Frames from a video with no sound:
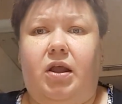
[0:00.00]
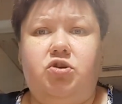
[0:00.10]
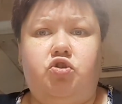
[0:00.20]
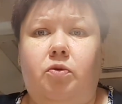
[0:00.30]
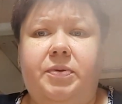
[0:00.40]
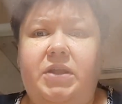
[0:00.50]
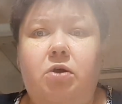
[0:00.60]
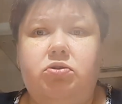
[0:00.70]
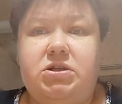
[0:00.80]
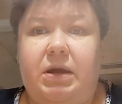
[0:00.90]
Что
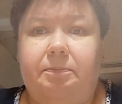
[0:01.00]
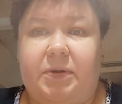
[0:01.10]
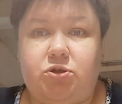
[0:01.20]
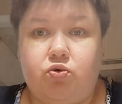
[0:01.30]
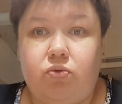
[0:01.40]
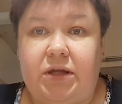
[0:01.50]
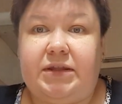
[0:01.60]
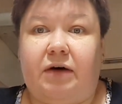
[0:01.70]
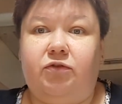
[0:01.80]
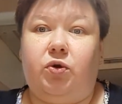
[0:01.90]
продается там посуда
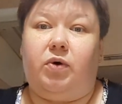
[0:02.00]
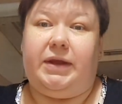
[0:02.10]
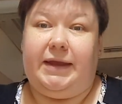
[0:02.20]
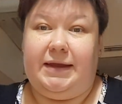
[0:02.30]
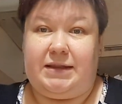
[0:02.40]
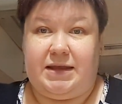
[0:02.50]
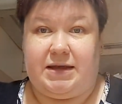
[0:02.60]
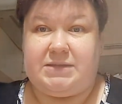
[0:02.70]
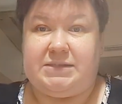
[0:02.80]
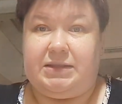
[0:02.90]
давно, это
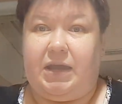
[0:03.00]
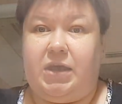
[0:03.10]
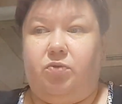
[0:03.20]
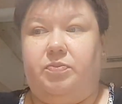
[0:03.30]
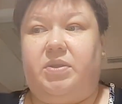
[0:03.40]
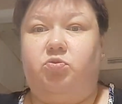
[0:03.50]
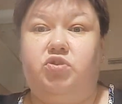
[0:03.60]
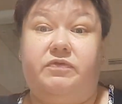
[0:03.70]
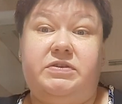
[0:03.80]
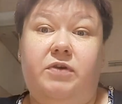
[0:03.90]
я знаю, потому
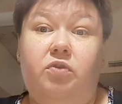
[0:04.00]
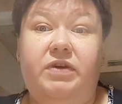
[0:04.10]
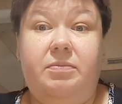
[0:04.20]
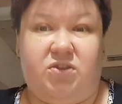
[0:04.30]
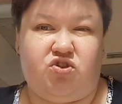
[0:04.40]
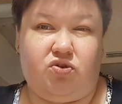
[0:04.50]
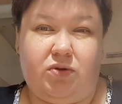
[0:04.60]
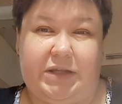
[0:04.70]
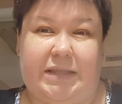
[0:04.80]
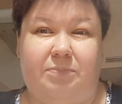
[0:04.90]
что в свое время
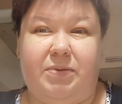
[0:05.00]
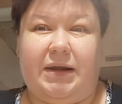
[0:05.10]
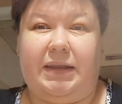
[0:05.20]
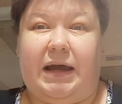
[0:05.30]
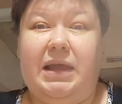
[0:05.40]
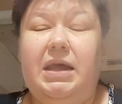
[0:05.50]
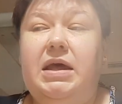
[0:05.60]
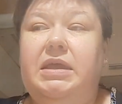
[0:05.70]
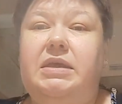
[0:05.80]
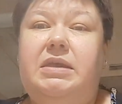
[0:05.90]
что-то там брала.
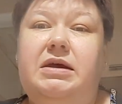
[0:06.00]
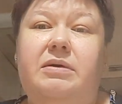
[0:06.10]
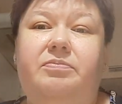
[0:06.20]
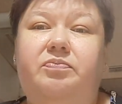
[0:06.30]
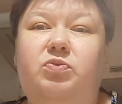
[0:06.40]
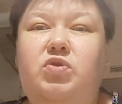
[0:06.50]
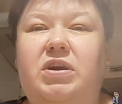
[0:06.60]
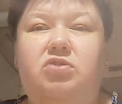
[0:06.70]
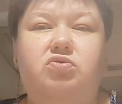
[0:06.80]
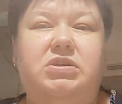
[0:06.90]
И ну, не
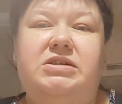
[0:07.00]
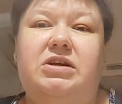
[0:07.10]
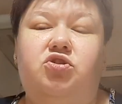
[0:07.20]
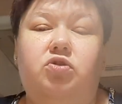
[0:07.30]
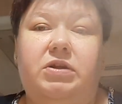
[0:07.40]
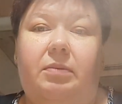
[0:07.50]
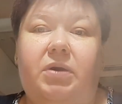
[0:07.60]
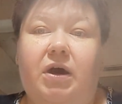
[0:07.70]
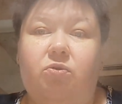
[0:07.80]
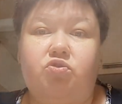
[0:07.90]
хочу сказать, что там
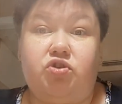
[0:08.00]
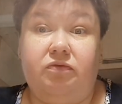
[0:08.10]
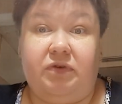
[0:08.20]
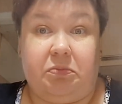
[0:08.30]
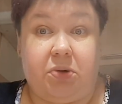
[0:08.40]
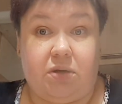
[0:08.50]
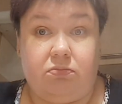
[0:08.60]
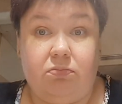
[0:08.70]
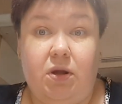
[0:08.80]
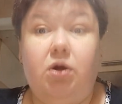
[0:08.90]
хороший выбор,
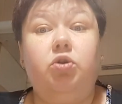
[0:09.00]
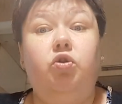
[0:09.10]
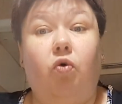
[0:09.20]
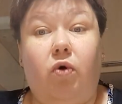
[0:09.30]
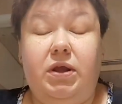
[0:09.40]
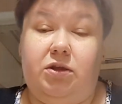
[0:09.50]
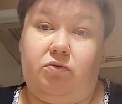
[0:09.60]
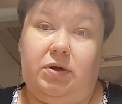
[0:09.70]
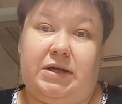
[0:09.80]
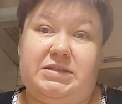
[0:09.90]
но
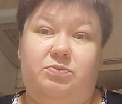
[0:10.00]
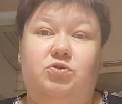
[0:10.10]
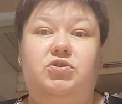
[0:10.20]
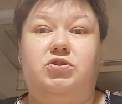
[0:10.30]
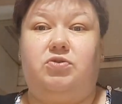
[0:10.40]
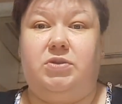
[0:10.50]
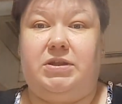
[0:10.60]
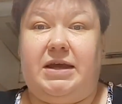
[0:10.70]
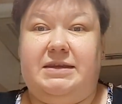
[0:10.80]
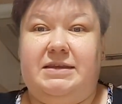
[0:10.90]
иной раз можно что-то
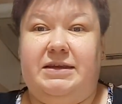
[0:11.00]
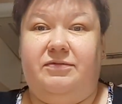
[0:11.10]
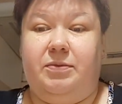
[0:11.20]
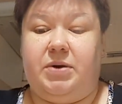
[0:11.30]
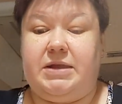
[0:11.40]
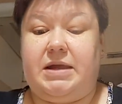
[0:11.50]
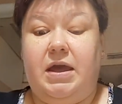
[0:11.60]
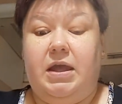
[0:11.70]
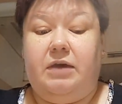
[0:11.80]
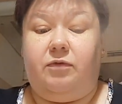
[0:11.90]
найти и выбрать.
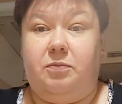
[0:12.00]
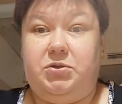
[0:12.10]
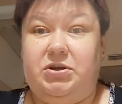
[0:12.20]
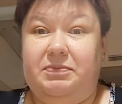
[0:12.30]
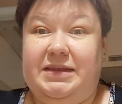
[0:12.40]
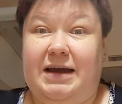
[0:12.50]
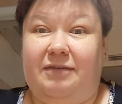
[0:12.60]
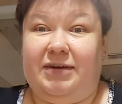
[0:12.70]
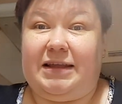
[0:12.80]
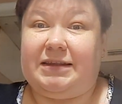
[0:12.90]
В общем, я
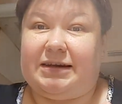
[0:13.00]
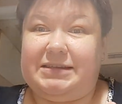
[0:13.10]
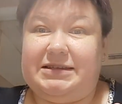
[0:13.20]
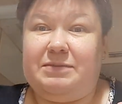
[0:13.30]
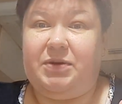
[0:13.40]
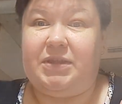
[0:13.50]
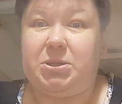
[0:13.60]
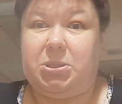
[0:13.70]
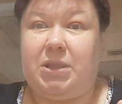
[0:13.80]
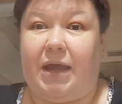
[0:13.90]
в этот раз себе
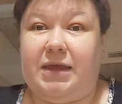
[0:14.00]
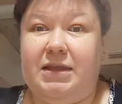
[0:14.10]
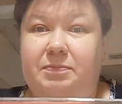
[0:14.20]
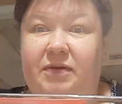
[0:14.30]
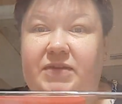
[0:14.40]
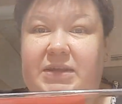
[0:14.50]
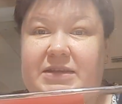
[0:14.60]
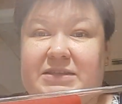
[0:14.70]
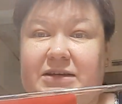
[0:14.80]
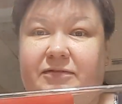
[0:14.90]
нашла. И не
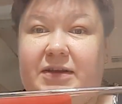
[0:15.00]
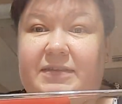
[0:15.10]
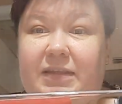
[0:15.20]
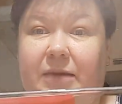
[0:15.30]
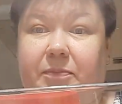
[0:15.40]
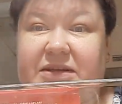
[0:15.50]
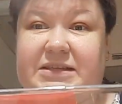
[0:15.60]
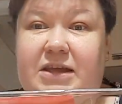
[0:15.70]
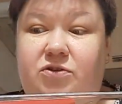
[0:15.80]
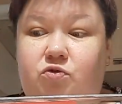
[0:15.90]
поверите, схватила
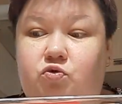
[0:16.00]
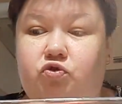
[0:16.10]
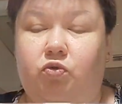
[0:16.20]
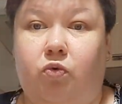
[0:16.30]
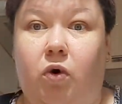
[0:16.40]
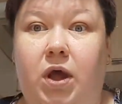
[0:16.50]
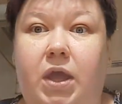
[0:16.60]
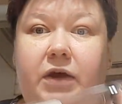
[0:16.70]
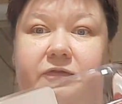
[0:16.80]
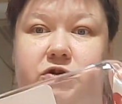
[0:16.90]
последнюю штуку.
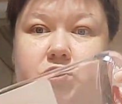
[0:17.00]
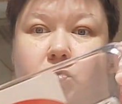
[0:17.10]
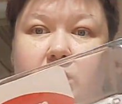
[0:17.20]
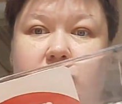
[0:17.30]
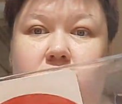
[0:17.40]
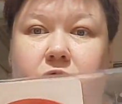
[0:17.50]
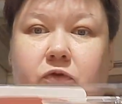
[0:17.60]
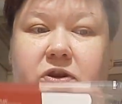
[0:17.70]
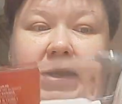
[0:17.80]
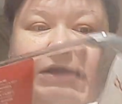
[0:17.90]
Все ее
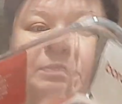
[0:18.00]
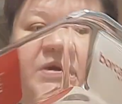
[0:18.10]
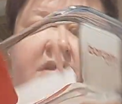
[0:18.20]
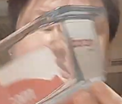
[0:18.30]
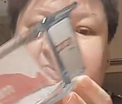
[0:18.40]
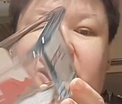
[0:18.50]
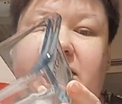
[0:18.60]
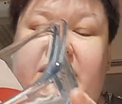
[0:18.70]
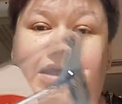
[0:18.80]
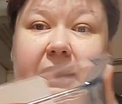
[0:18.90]
вот так
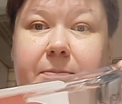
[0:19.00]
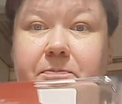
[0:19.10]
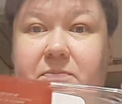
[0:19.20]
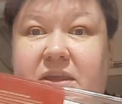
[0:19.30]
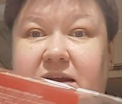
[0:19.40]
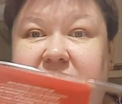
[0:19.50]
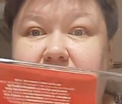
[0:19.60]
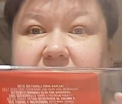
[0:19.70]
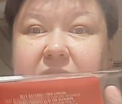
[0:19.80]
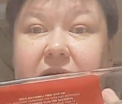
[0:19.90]
пересмотрела,
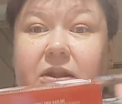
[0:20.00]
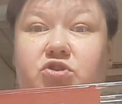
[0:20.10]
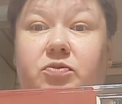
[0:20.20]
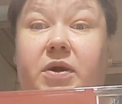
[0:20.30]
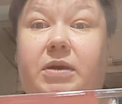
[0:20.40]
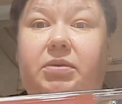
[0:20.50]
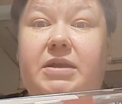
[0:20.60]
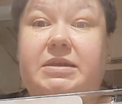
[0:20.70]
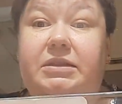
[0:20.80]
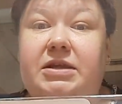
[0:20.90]
пересмотрела, чтобы она
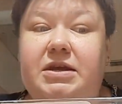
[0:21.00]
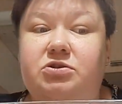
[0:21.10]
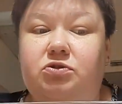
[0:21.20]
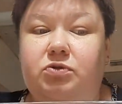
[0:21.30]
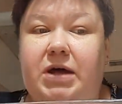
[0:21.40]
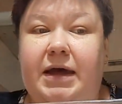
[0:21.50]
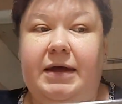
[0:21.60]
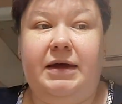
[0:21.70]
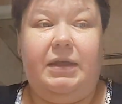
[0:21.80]
была не треснутая.